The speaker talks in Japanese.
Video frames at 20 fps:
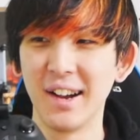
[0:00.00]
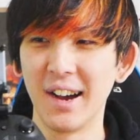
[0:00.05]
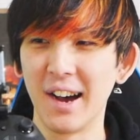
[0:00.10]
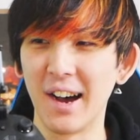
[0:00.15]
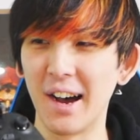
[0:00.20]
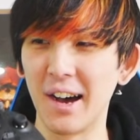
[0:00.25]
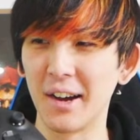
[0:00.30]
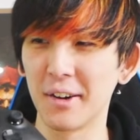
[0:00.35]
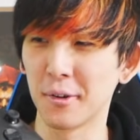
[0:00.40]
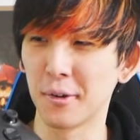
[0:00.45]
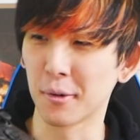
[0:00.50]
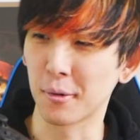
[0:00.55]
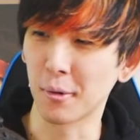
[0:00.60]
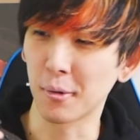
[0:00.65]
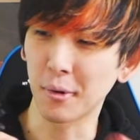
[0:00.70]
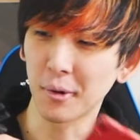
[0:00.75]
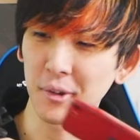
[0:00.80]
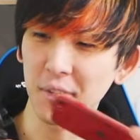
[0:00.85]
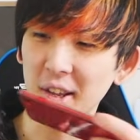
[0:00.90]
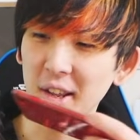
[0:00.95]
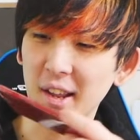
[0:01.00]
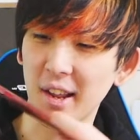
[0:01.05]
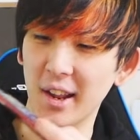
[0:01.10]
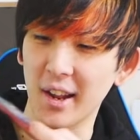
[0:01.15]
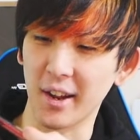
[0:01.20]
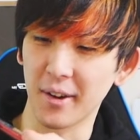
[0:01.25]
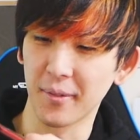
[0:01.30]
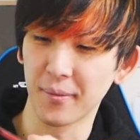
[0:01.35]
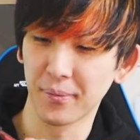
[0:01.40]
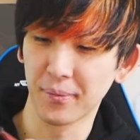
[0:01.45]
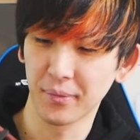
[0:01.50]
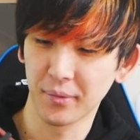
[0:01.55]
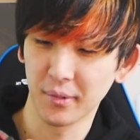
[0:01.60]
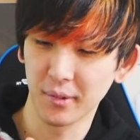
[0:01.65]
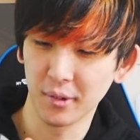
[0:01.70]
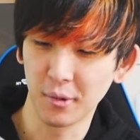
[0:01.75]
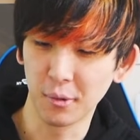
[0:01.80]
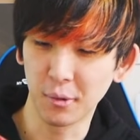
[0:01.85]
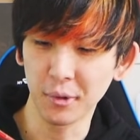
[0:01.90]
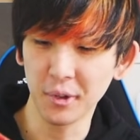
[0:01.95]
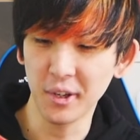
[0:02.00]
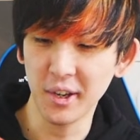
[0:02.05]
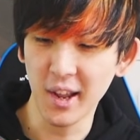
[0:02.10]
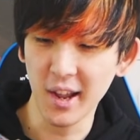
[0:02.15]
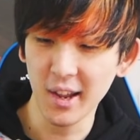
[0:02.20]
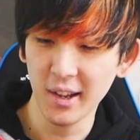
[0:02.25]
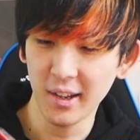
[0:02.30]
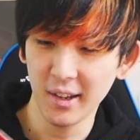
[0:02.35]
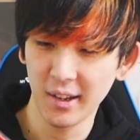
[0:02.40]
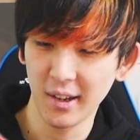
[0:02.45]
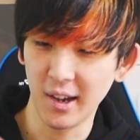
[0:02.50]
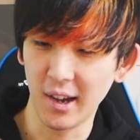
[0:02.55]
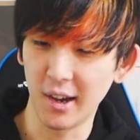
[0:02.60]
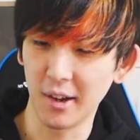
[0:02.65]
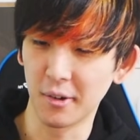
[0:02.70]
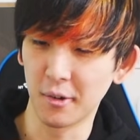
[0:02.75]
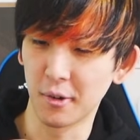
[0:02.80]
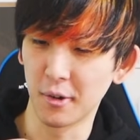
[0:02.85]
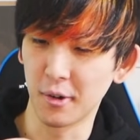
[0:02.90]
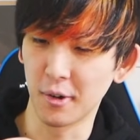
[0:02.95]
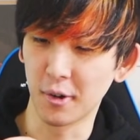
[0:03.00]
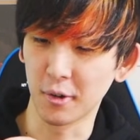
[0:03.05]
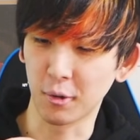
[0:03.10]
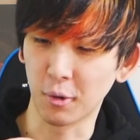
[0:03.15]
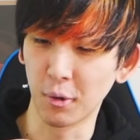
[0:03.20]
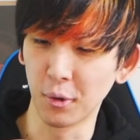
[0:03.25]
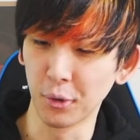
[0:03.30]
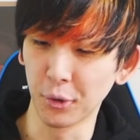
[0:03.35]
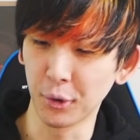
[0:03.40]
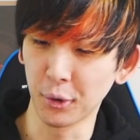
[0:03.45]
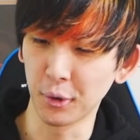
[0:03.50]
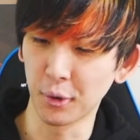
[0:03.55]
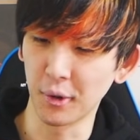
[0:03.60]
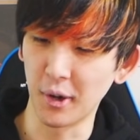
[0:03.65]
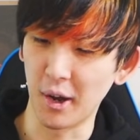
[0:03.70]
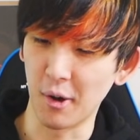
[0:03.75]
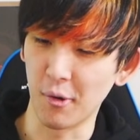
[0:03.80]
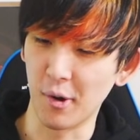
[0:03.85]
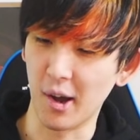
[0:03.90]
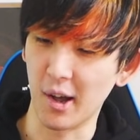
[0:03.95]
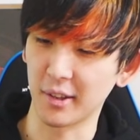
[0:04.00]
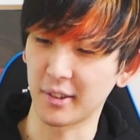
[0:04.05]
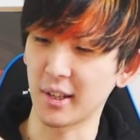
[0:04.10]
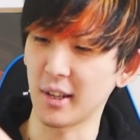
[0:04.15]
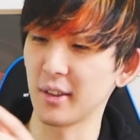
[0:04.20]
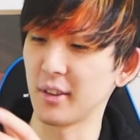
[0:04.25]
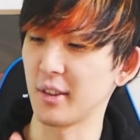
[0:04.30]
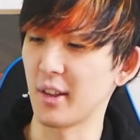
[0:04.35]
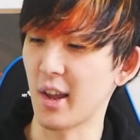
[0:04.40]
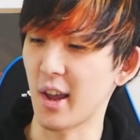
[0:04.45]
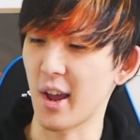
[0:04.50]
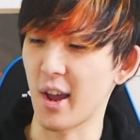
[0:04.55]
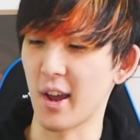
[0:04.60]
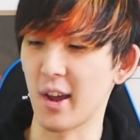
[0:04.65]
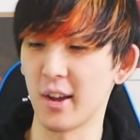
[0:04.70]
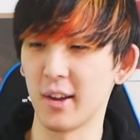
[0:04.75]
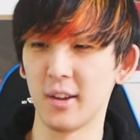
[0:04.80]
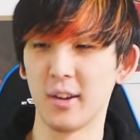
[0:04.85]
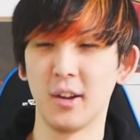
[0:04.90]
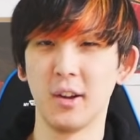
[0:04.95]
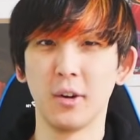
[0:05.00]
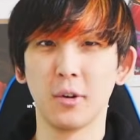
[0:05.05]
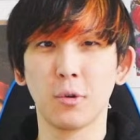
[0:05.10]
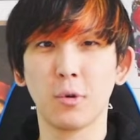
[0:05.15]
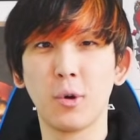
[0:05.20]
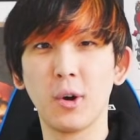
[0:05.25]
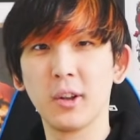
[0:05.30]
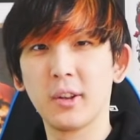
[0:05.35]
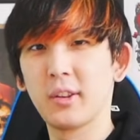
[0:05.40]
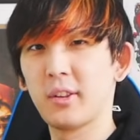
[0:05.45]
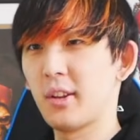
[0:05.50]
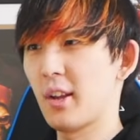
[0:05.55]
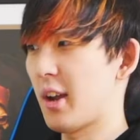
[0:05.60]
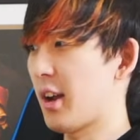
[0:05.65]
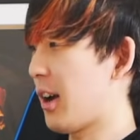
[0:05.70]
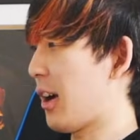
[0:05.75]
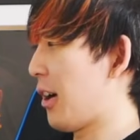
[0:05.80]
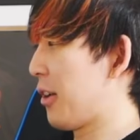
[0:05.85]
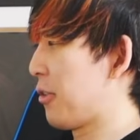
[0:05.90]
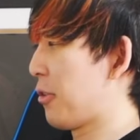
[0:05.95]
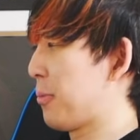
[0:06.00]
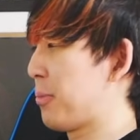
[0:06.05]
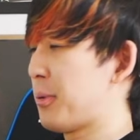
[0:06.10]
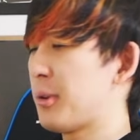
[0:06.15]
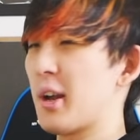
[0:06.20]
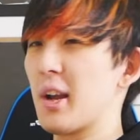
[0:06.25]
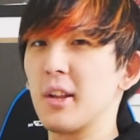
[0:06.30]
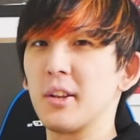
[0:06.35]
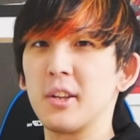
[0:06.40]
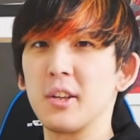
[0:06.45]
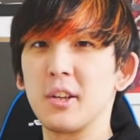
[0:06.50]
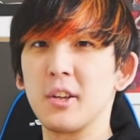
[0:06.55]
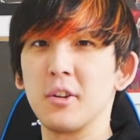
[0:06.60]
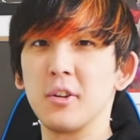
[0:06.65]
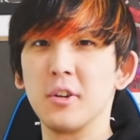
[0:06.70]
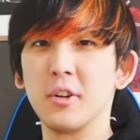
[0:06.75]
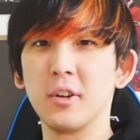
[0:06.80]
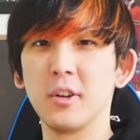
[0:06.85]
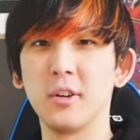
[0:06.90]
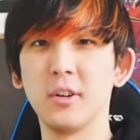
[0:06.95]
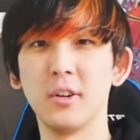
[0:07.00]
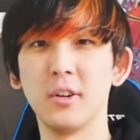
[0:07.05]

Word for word: あのここにここにね、あのー、コントローラーを挟んでこうやってあのプレイできる、